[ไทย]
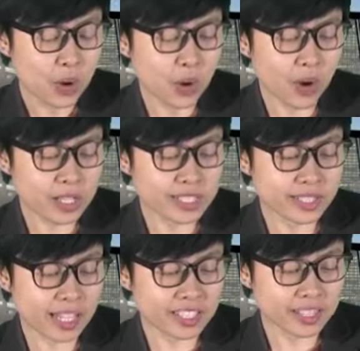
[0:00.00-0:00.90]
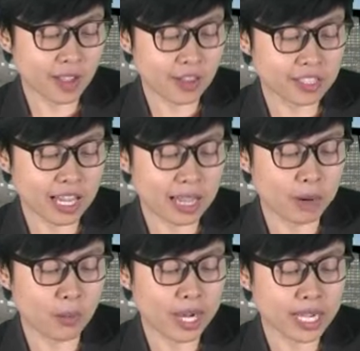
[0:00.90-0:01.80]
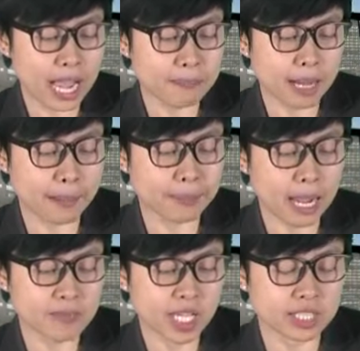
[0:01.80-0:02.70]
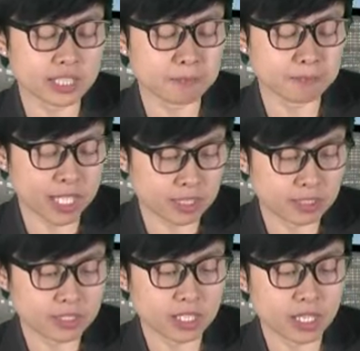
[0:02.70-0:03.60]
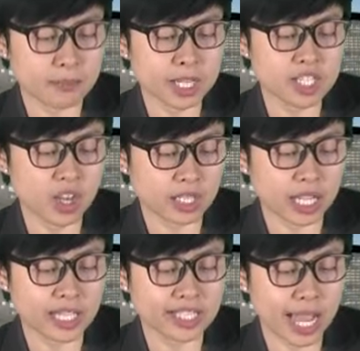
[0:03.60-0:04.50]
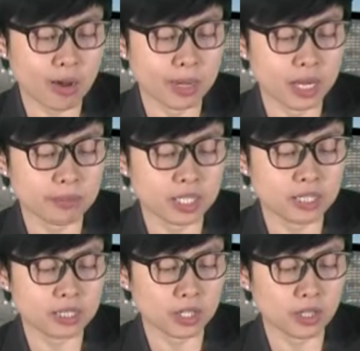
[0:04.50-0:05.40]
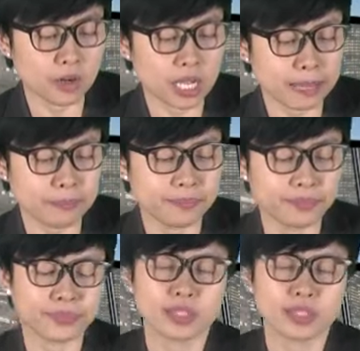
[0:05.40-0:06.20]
โอ้อินไซ e ์สต็อกนะคะบอกว่าการปรับปรามยาเสพติดจะทำให้ยอดขายกาวเพิ่มขึ้นหรือลดลงครับ